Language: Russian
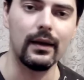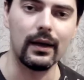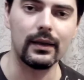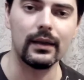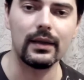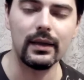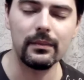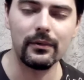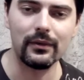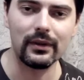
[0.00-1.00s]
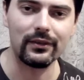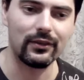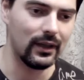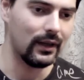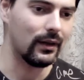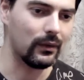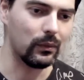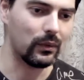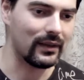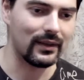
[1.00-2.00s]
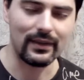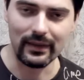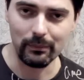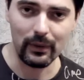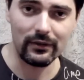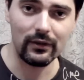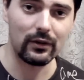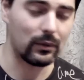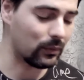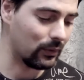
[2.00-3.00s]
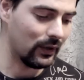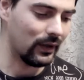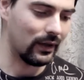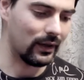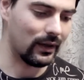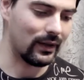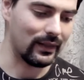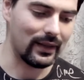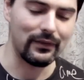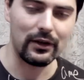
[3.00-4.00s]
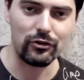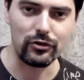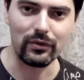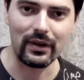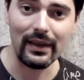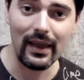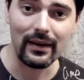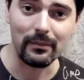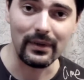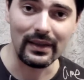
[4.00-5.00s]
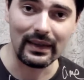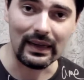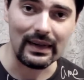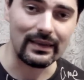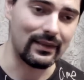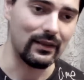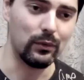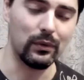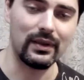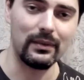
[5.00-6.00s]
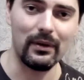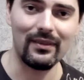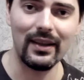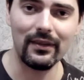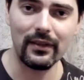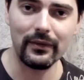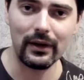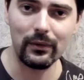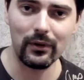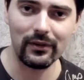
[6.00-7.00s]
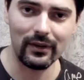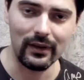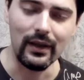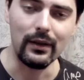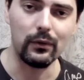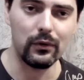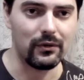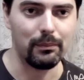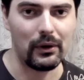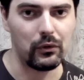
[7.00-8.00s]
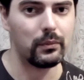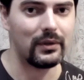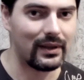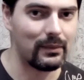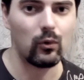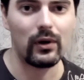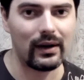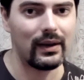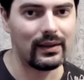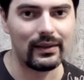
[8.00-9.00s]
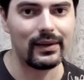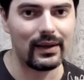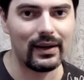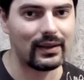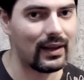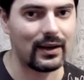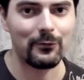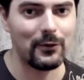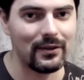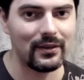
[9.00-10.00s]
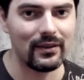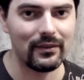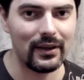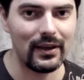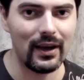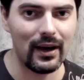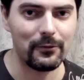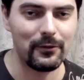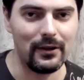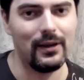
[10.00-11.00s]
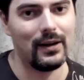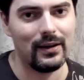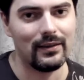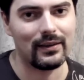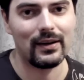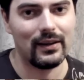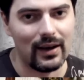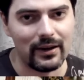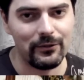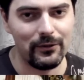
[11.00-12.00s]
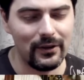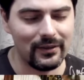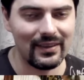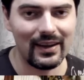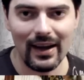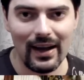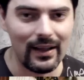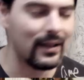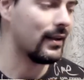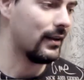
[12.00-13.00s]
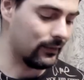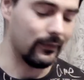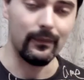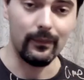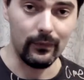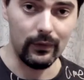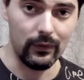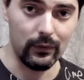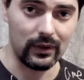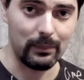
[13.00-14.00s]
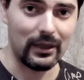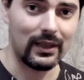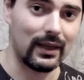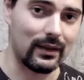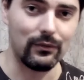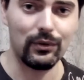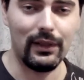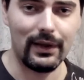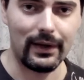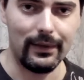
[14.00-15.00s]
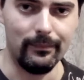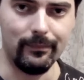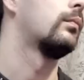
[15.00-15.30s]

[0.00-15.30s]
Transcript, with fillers: Когда требовалось а, указать композитору, а, товарищу с роялем играть ноты последовательно в аккорде – то есть, подобно тому, как это играет арфист на своей арфе, или скорее артфистка, ноты подряд, вот так.